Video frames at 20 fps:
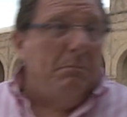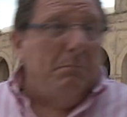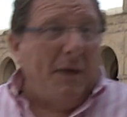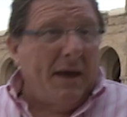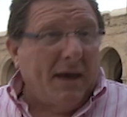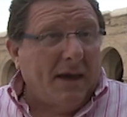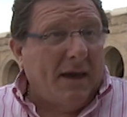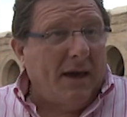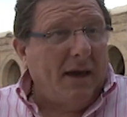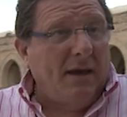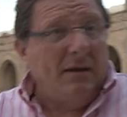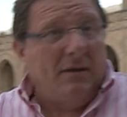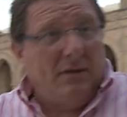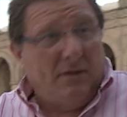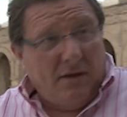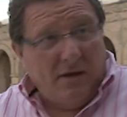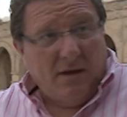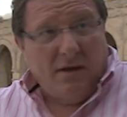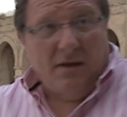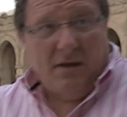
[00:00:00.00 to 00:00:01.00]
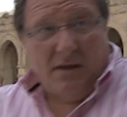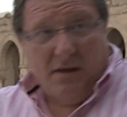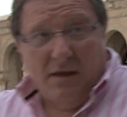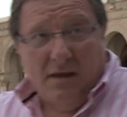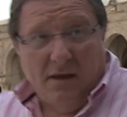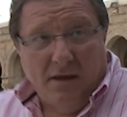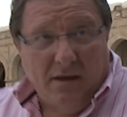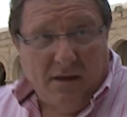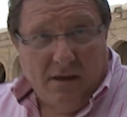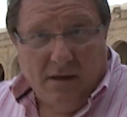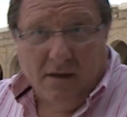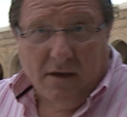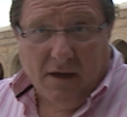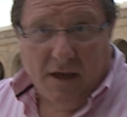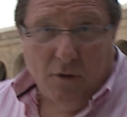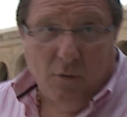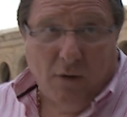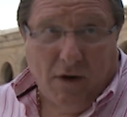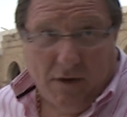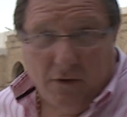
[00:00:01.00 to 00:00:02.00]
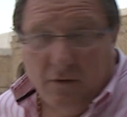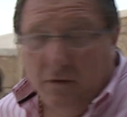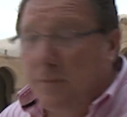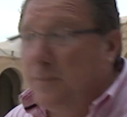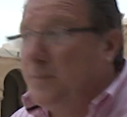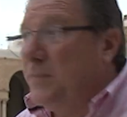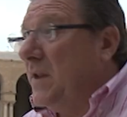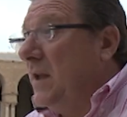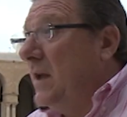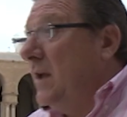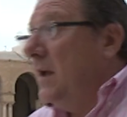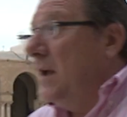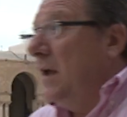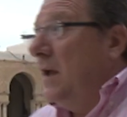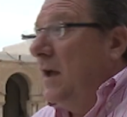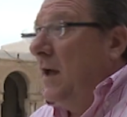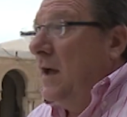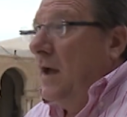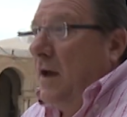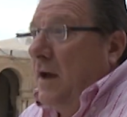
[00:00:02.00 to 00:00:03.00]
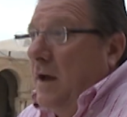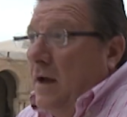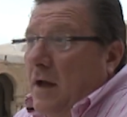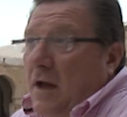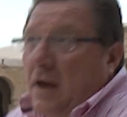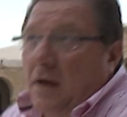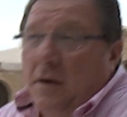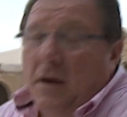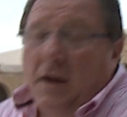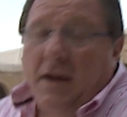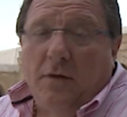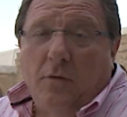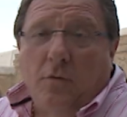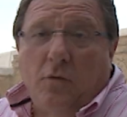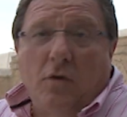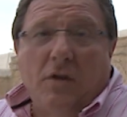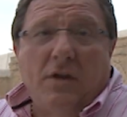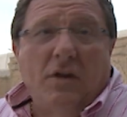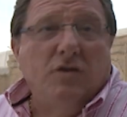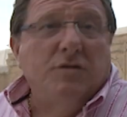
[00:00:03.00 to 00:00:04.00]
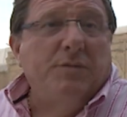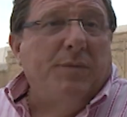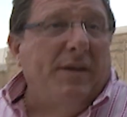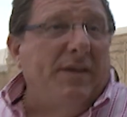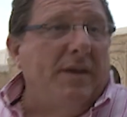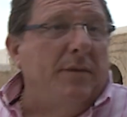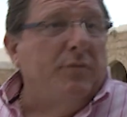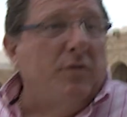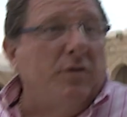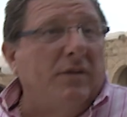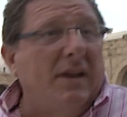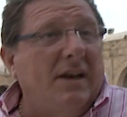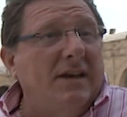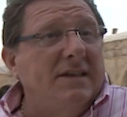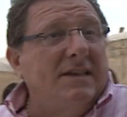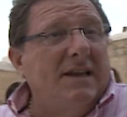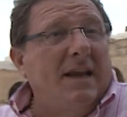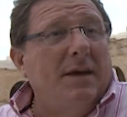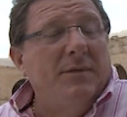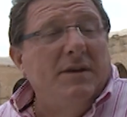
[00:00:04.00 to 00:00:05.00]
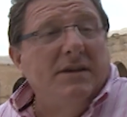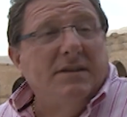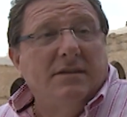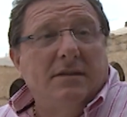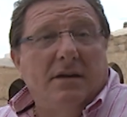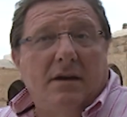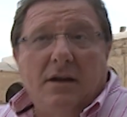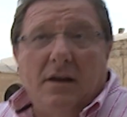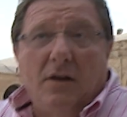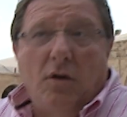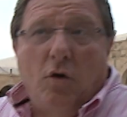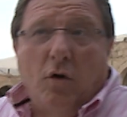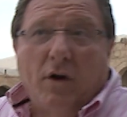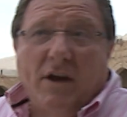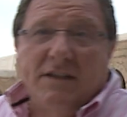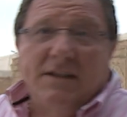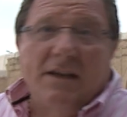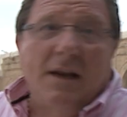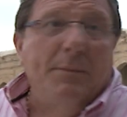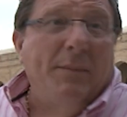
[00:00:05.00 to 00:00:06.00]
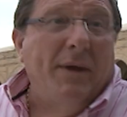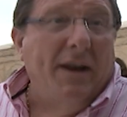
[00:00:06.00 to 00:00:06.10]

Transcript: Mecca y, y eh, uno de los preceptos del Islam es lo que es la